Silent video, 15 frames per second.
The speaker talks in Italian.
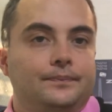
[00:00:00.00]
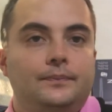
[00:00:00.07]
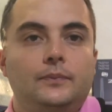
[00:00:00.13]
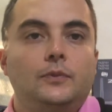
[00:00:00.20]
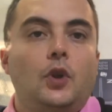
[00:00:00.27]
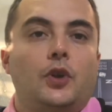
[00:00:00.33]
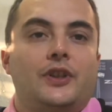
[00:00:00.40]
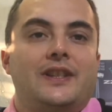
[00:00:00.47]

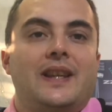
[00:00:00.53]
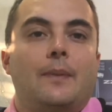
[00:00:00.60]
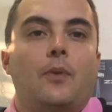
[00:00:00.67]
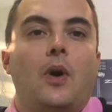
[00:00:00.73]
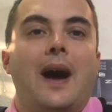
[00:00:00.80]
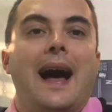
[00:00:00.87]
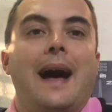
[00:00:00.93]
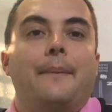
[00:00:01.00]
Noi
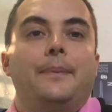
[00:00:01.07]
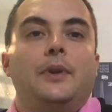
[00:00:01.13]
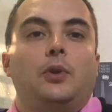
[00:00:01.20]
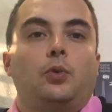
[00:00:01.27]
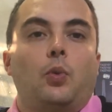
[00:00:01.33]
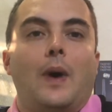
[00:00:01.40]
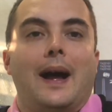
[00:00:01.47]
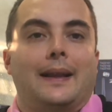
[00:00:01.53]
siamo
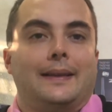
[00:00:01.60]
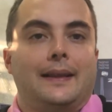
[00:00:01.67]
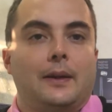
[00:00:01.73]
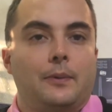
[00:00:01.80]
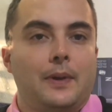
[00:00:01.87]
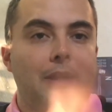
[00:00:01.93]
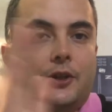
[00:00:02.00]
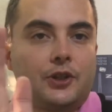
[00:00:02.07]
abituati a
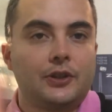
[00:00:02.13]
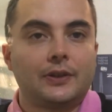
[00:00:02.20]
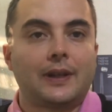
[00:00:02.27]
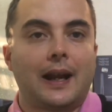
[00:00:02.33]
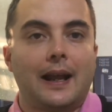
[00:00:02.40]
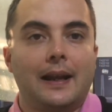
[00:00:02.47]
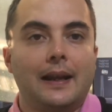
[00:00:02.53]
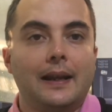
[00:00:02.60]
quella
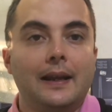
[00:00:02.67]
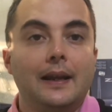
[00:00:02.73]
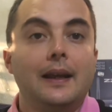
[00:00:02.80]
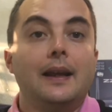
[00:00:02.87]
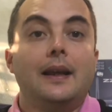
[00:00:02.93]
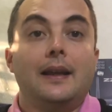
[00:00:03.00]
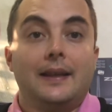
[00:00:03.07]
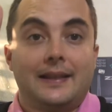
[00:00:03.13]
centrale,
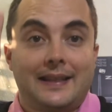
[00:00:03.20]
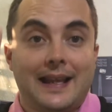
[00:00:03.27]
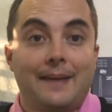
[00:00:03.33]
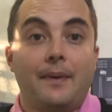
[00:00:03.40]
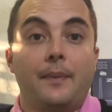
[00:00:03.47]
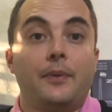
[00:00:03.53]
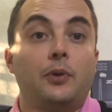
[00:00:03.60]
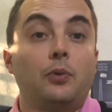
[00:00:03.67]

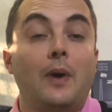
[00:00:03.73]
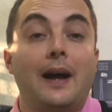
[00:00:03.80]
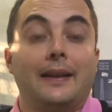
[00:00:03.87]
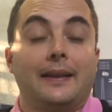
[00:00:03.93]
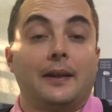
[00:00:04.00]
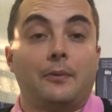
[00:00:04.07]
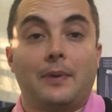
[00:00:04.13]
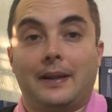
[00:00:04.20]
siamo
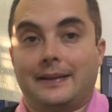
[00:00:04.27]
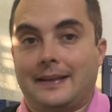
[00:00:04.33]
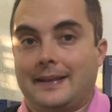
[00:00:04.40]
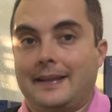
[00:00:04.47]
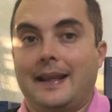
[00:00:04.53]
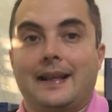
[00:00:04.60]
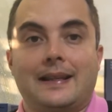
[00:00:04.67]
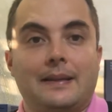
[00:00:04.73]
abituati a quella
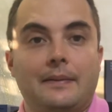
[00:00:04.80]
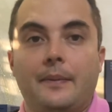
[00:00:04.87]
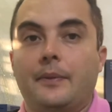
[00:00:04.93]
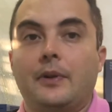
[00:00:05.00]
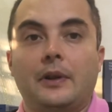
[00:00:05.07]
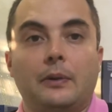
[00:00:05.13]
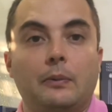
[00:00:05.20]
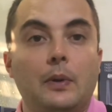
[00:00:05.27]
tastiera, siamo
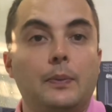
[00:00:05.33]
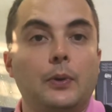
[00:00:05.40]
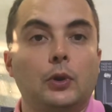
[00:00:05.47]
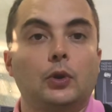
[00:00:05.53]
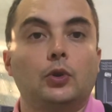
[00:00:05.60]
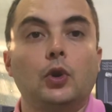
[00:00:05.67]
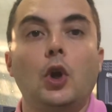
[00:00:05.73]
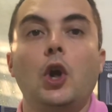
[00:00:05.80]
abituati a quel
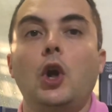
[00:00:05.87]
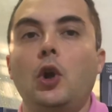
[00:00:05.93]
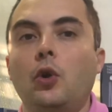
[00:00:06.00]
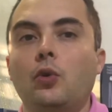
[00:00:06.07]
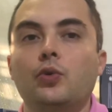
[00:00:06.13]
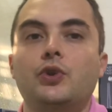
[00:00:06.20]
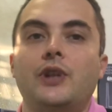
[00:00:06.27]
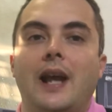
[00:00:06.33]
prodotto e
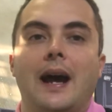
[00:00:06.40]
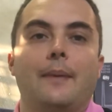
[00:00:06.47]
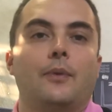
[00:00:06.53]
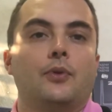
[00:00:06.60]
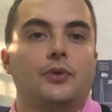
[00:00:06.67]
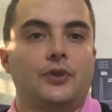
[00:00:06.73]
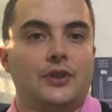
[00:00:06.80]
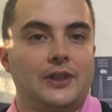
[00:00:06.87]
lo
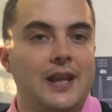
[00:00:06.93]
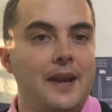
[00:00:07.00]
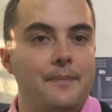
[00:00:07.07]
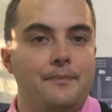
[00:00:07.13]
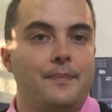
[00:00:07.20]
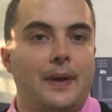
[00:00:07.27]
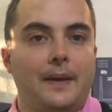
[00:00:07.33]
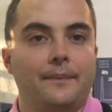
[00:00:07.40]
usiamo
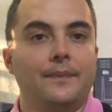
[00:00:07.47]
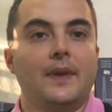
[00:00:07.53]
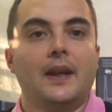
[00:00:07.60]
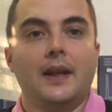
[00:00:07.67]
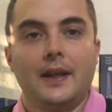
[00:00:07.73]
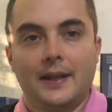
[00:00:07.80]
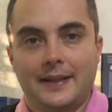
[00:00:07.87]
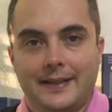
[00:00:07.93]
sempre
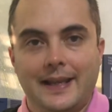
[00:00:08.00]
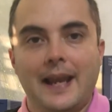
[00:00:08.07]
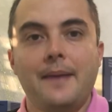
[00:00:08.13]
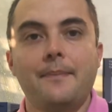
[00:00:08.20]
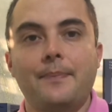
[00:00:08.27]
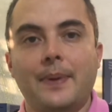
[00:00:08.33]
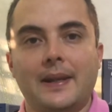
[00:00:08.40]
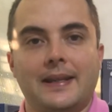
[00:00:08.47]

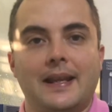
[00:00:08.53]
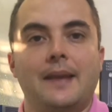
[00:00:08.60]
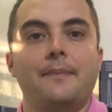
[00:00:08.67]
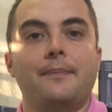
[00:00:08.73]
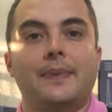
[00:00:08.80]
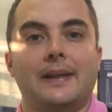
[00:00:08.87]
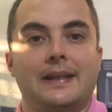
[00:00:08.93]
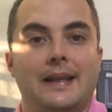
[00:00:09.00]
sempre,
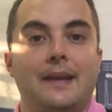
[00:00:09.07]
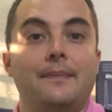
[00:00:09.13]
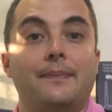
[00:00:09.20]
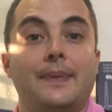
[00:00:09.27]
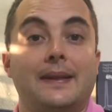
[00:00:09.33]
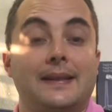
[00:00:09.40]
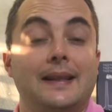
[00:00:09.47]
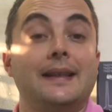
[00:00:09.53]
sempre,
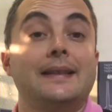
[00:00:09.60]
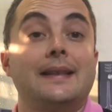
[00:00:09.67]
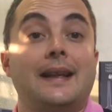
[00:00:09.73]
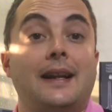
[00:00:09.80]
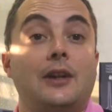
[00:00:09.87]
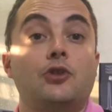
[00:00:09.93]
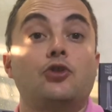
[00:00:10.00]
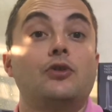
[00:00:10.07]
sempre senza
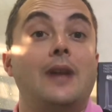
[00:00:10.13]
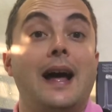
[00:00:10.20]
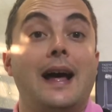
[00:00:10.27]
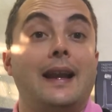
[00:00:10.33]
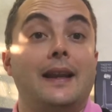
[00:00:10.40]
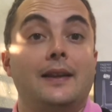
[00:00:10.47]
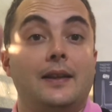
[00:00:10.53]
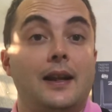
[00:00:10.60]

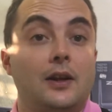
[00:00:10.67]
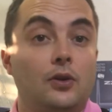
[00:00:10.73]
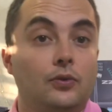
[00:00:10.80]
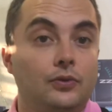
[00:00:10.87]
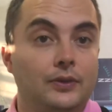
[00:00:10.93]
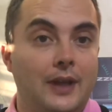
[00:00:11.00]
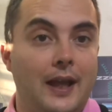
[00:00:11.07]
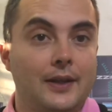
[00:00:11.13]
ragionare nel
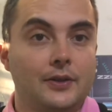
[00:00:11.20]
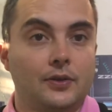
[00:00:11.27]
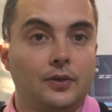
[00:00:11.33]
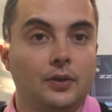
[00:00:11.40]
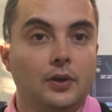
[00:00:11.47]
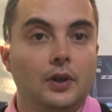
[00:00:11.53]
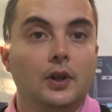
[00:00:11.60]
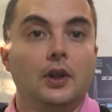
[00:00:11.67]

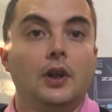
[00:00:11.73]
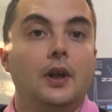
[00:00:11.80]
contesto.